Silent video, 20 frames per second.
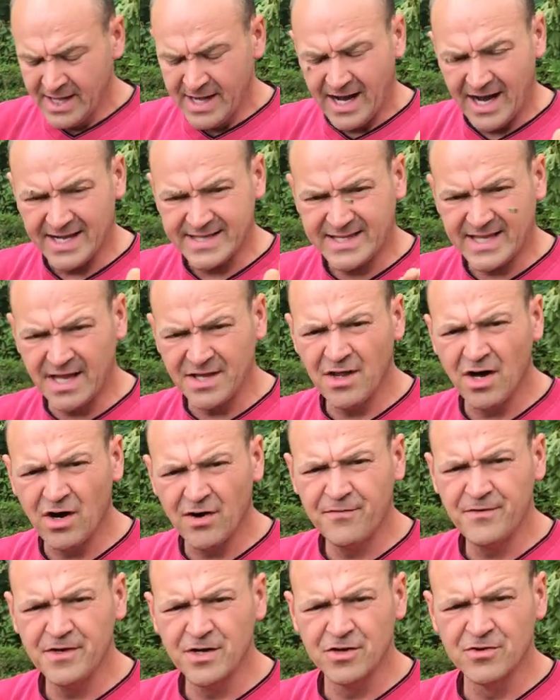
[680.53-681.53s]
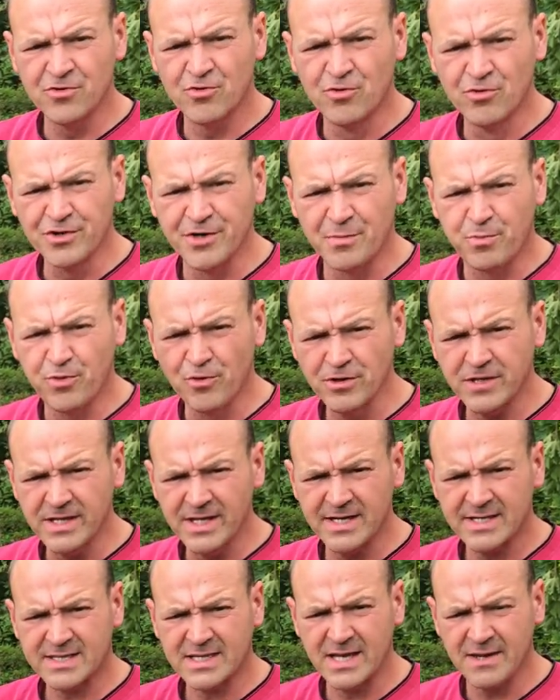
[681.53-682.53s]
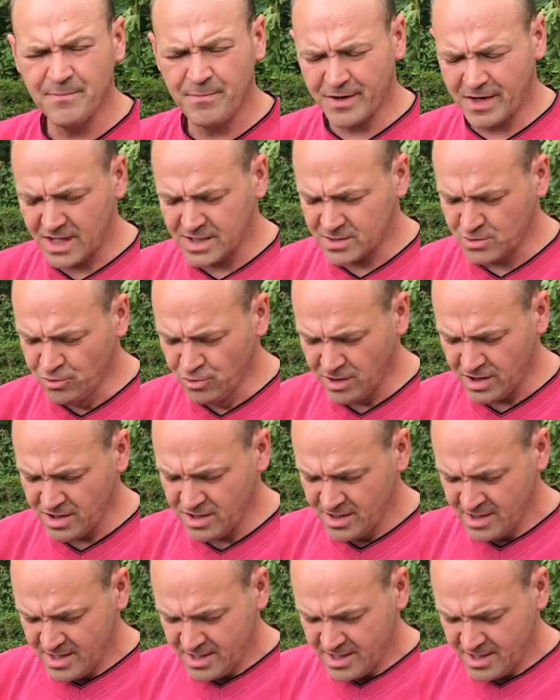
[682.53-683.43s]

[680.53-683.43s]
hat dann auch wieder eine gute Brutnesttemperatur,